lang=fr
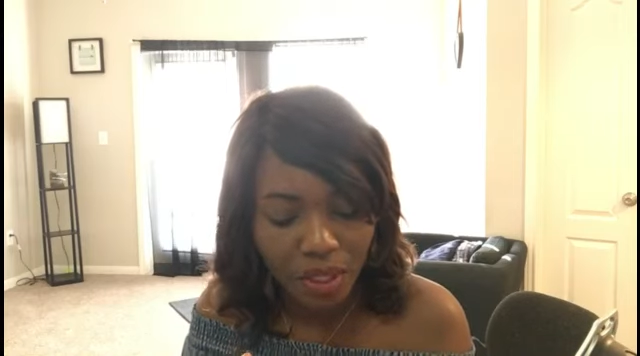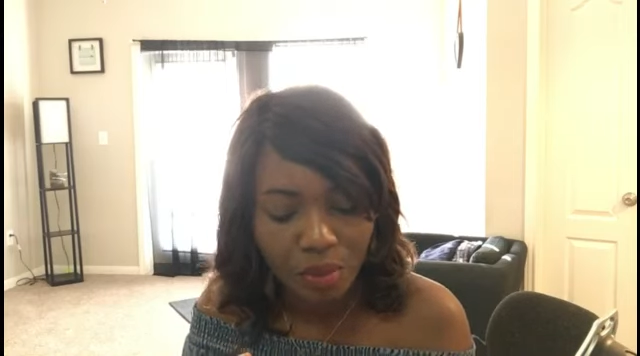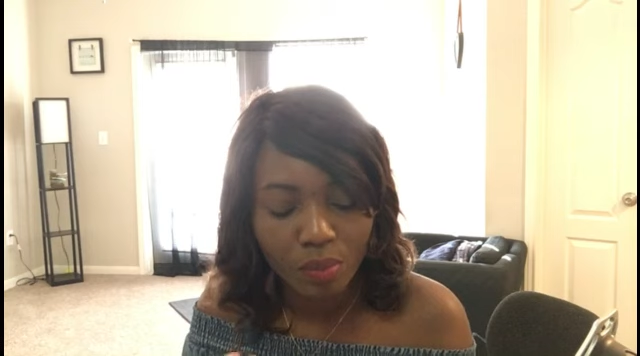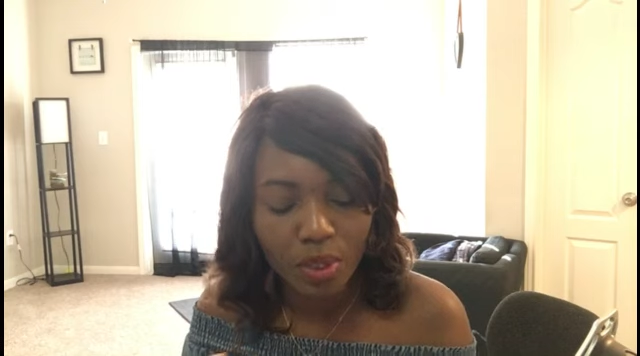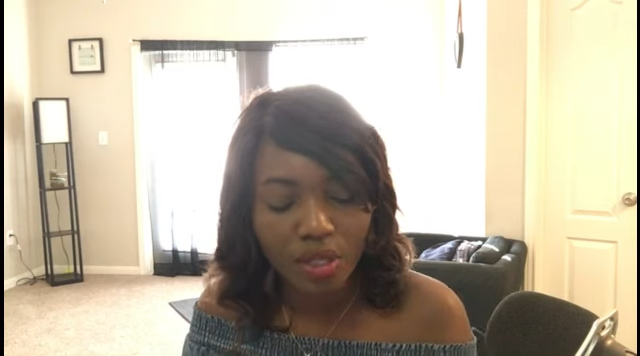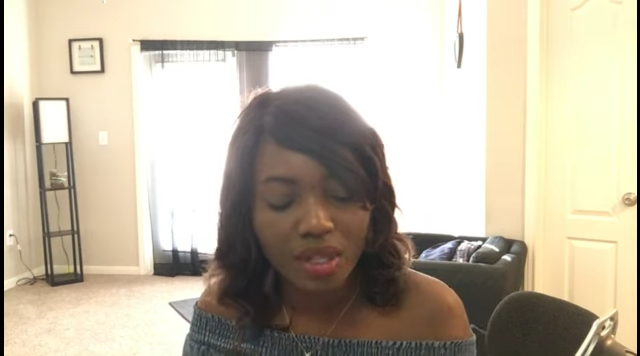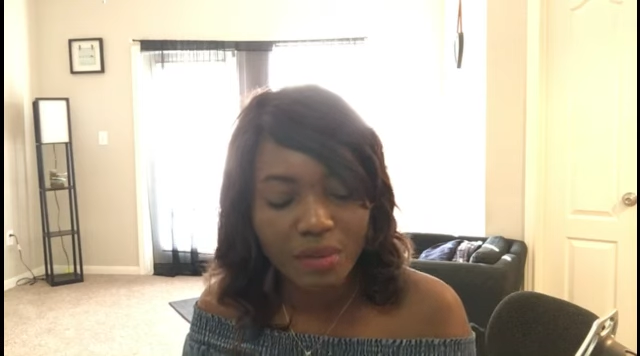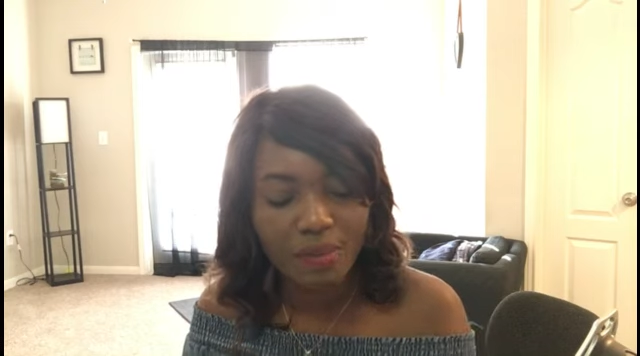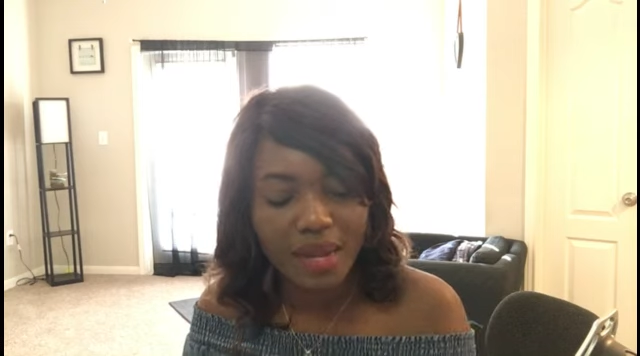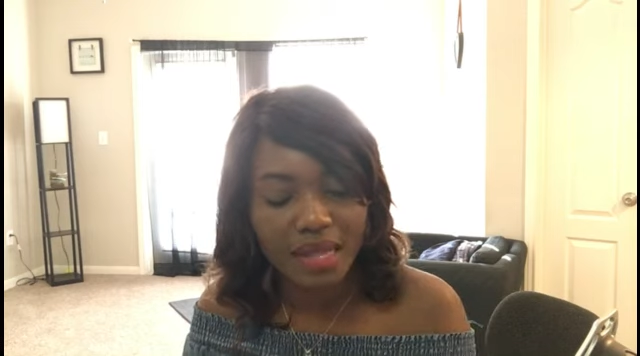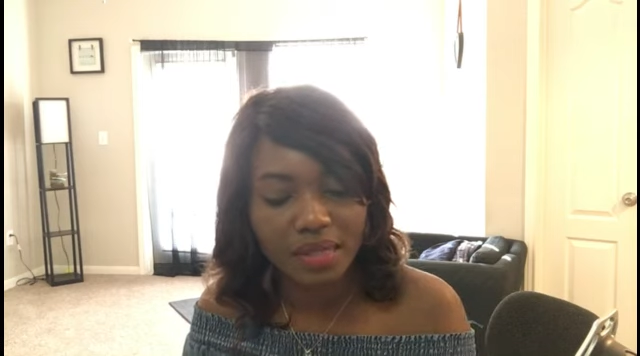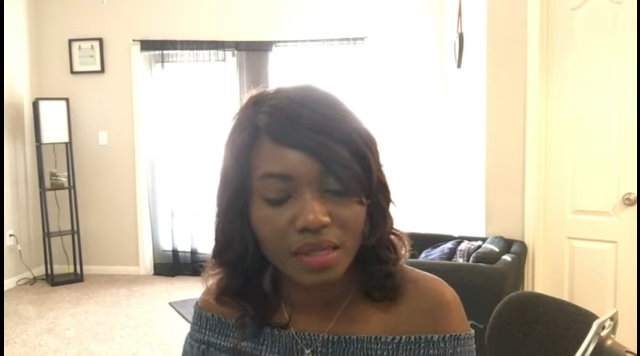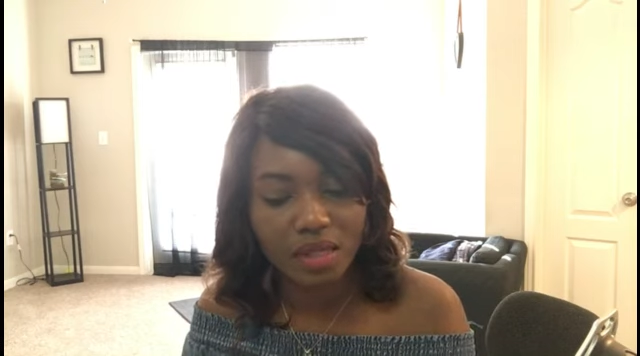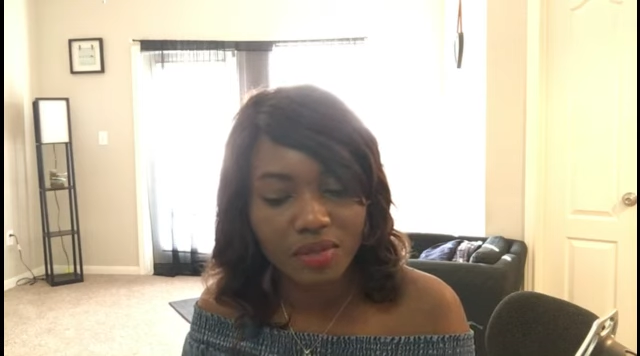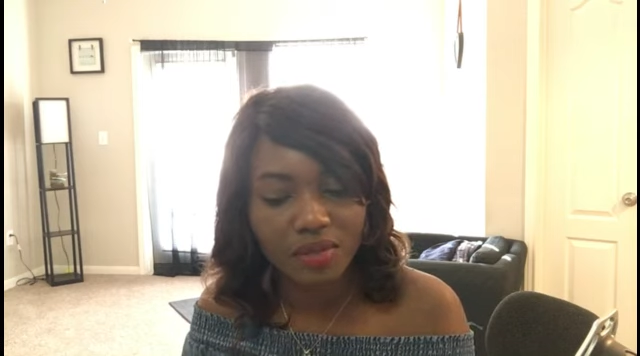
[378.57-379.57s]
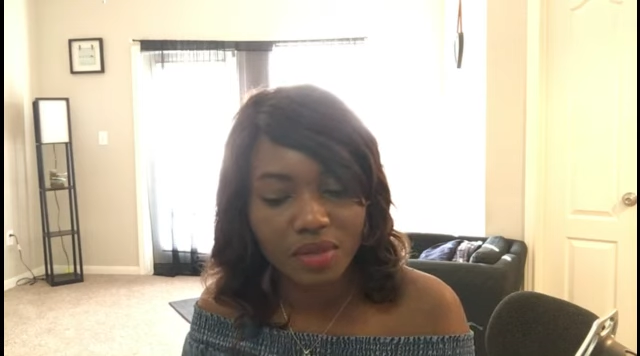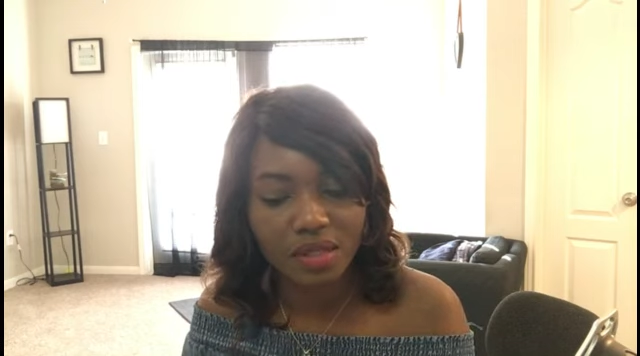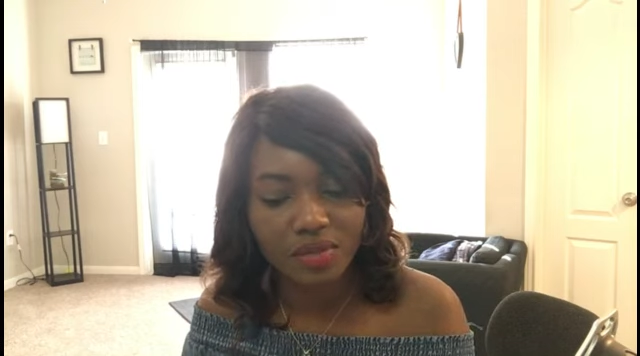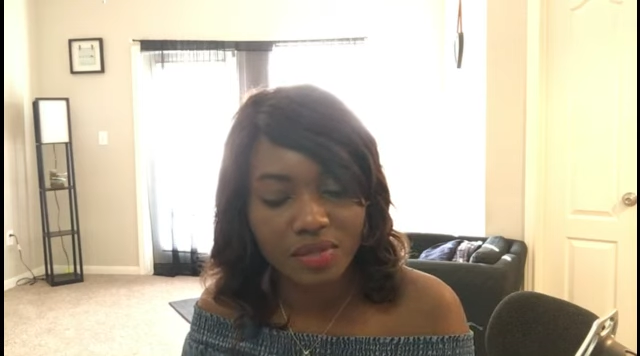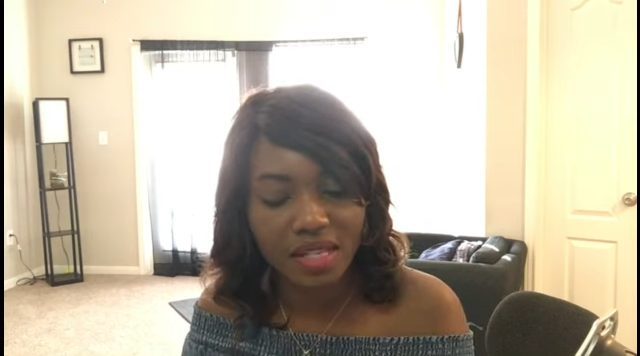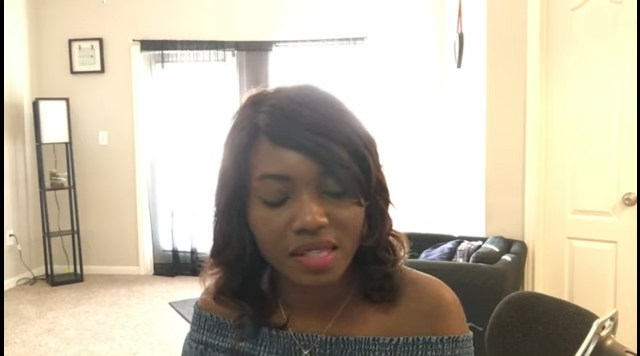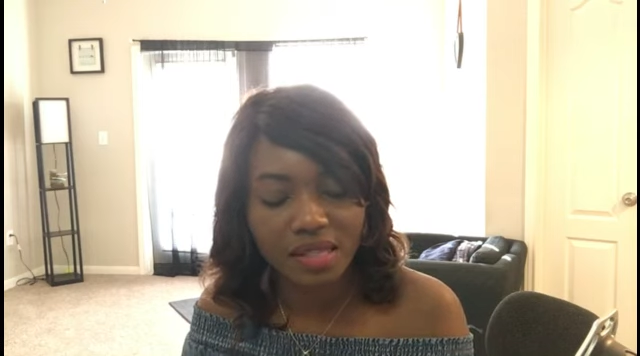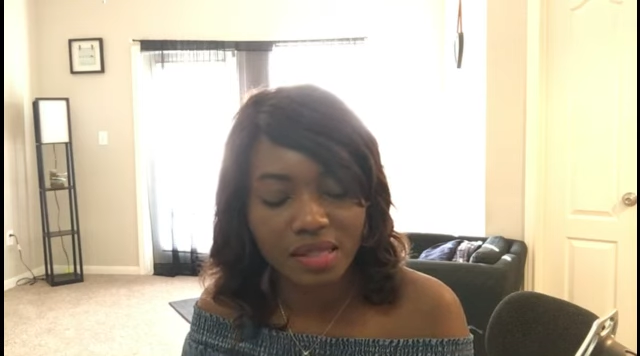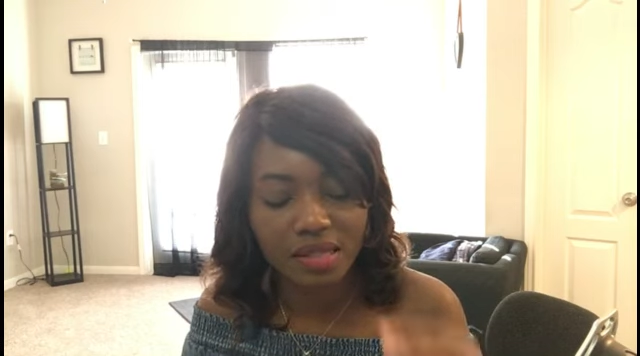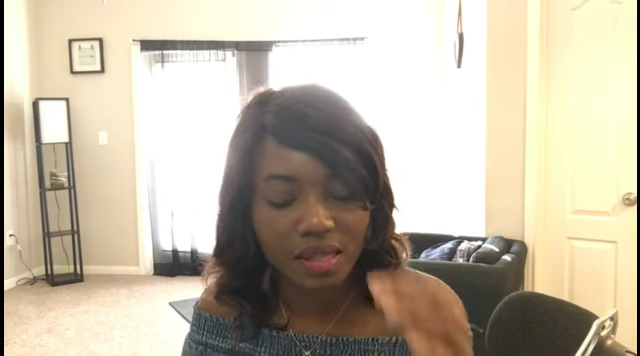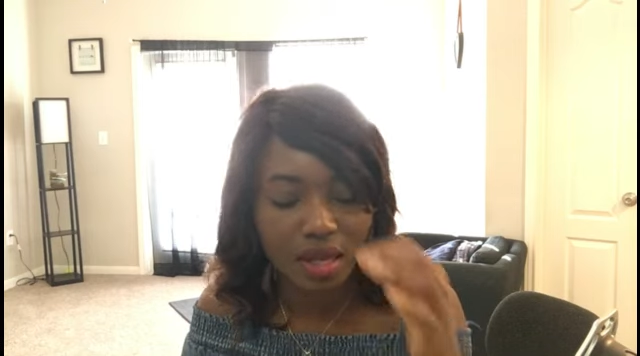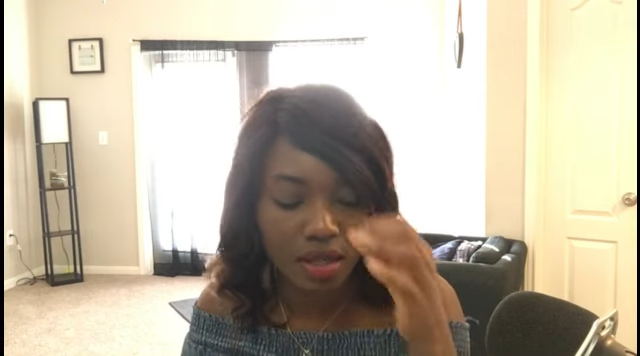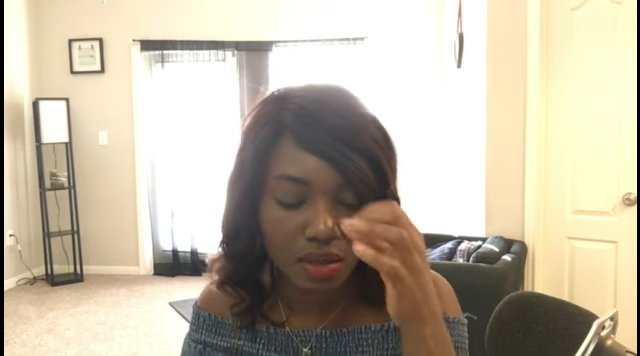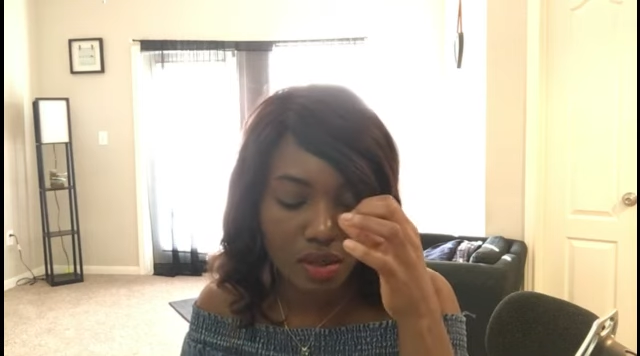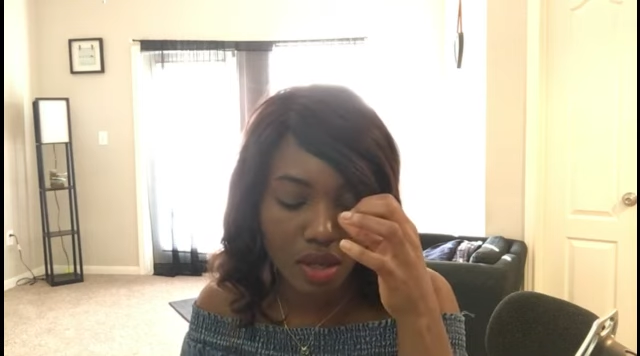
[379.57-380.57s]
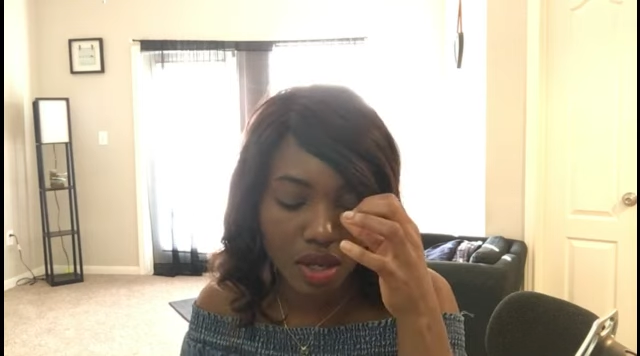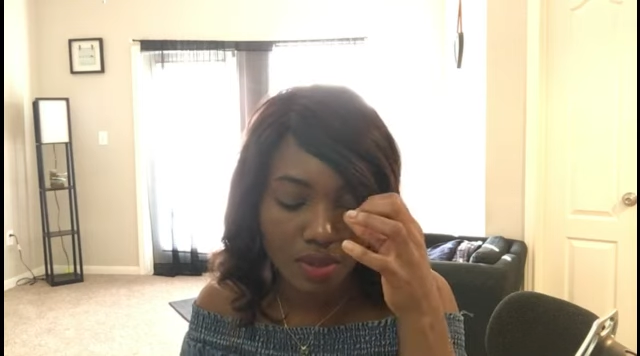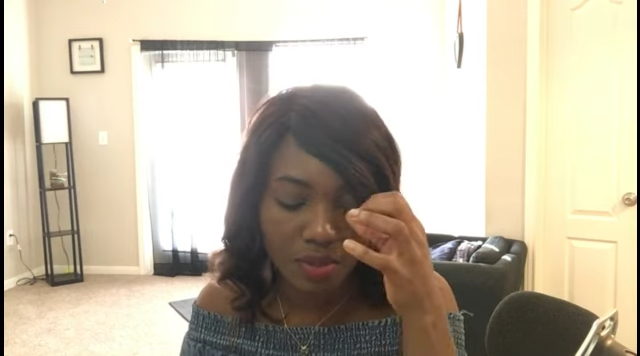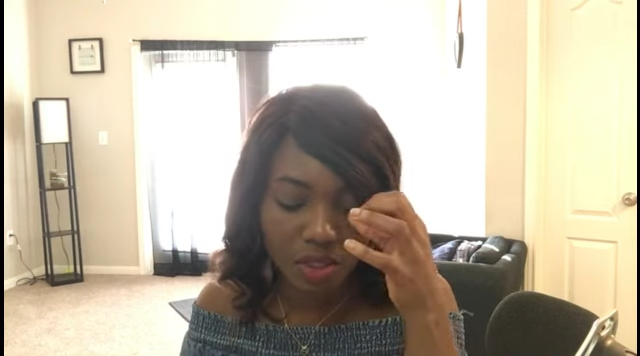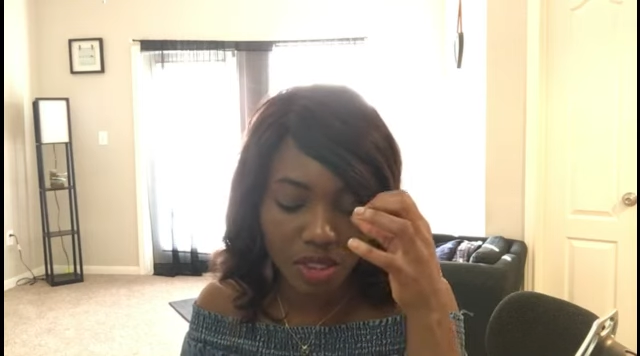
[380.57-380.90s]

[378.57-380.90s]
pour une autre partie d'entre vous, si vous êtes ici un homme,